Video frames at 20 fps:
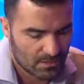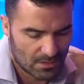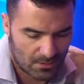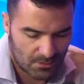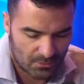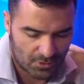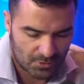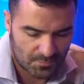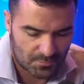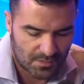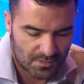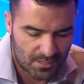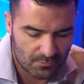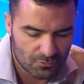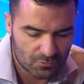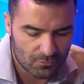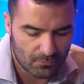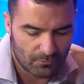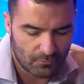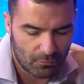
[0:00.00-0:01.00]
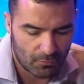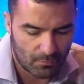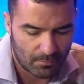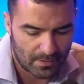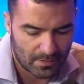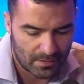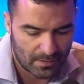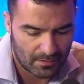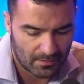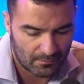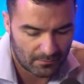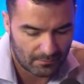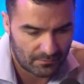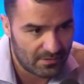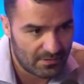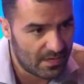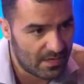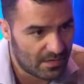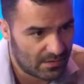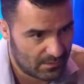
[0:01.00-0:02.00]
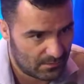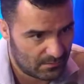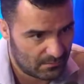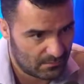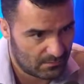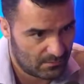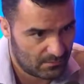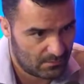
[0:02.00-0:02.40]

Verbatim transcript: Nós pegamos um voo pra Viena,